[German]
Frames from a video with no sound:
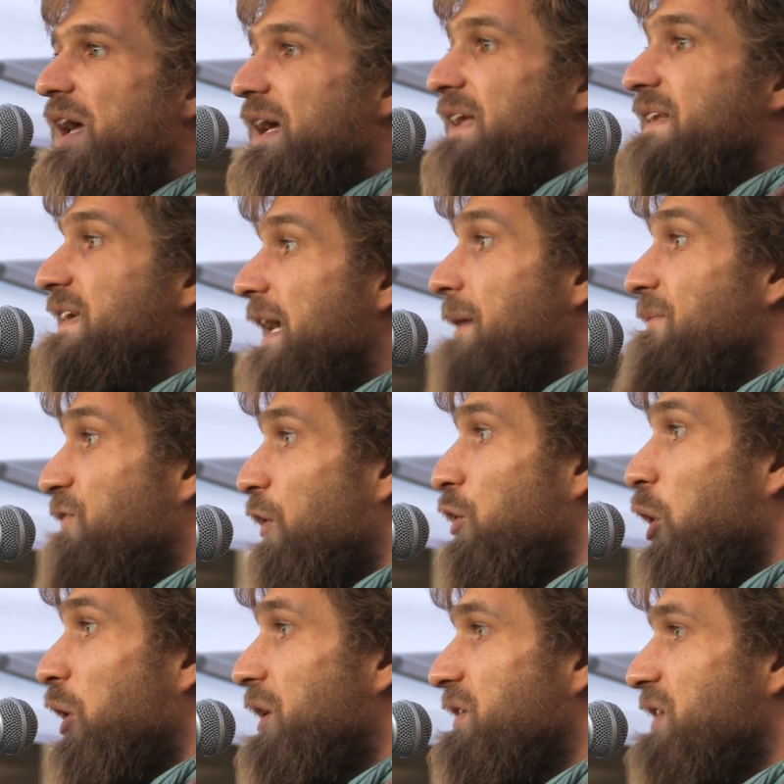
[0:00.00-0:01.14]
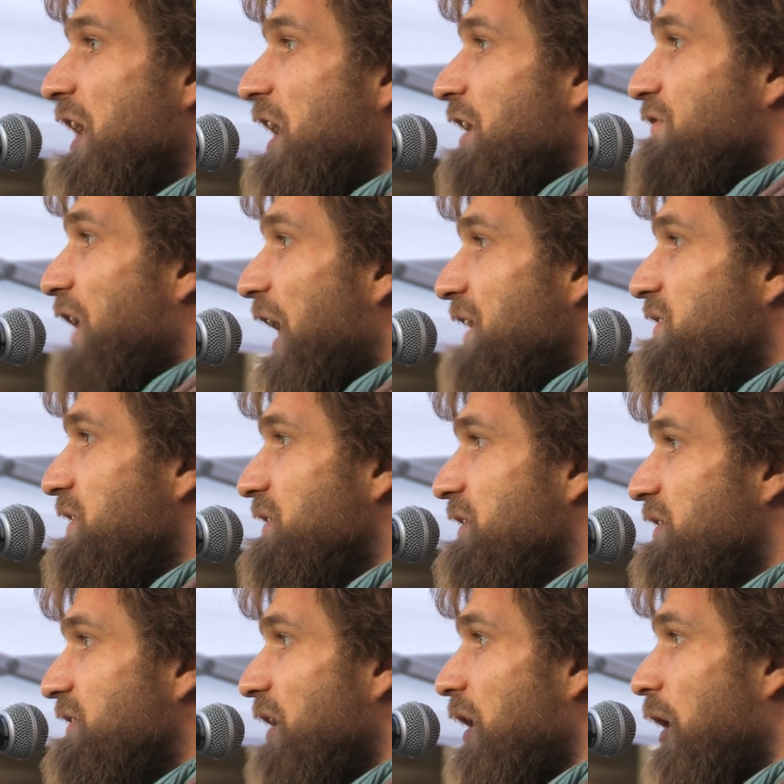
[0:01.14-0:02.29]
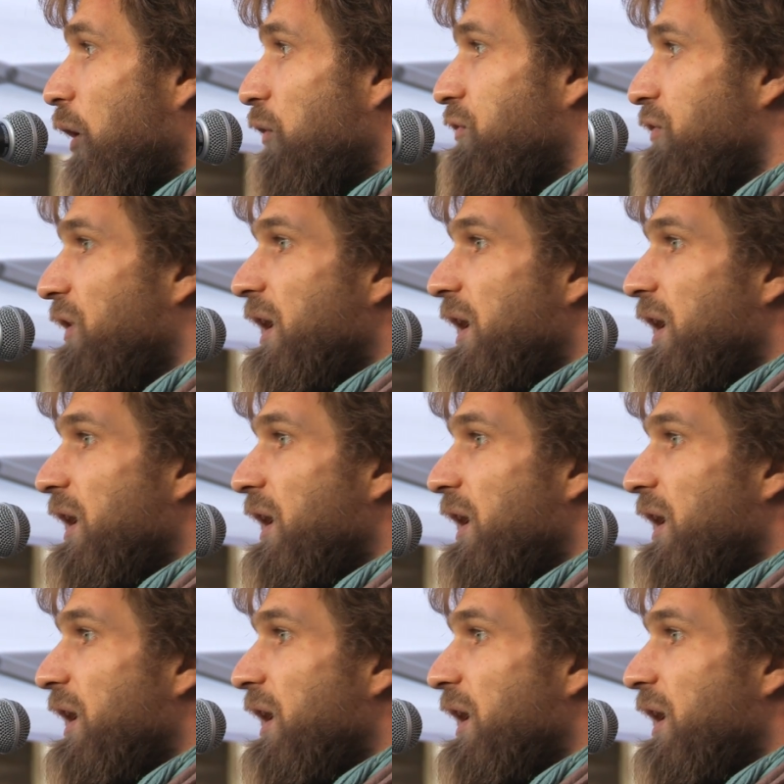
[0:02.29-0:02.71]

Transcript: In jedem von euch. Wartet nicht darauf.